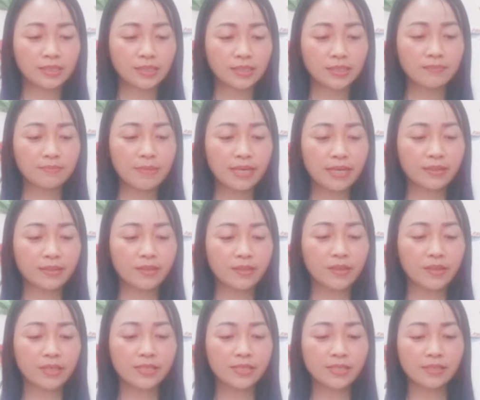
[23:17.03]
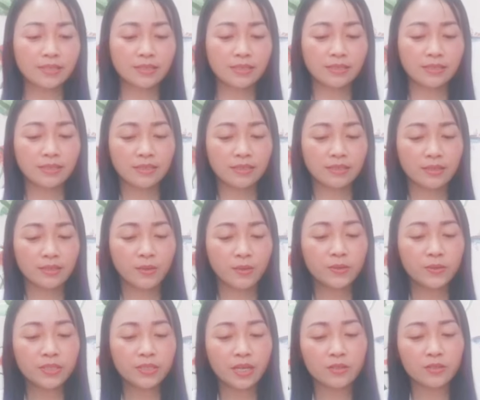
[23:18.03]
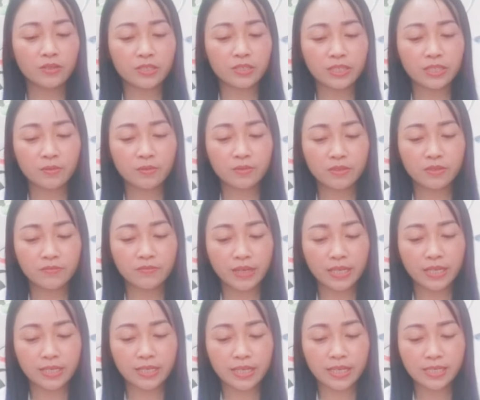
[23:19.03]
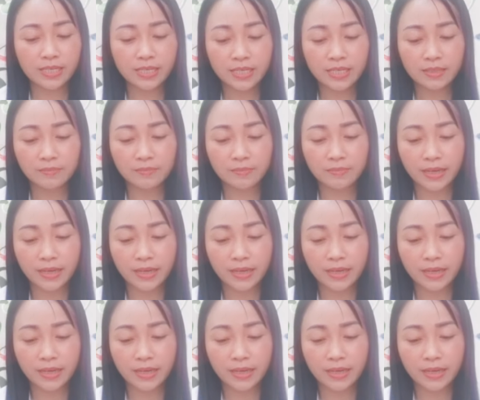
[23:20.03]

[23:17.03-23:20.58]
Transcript: các bạn có cái sự hỗ trợ cho nhau như vậy thế nhưng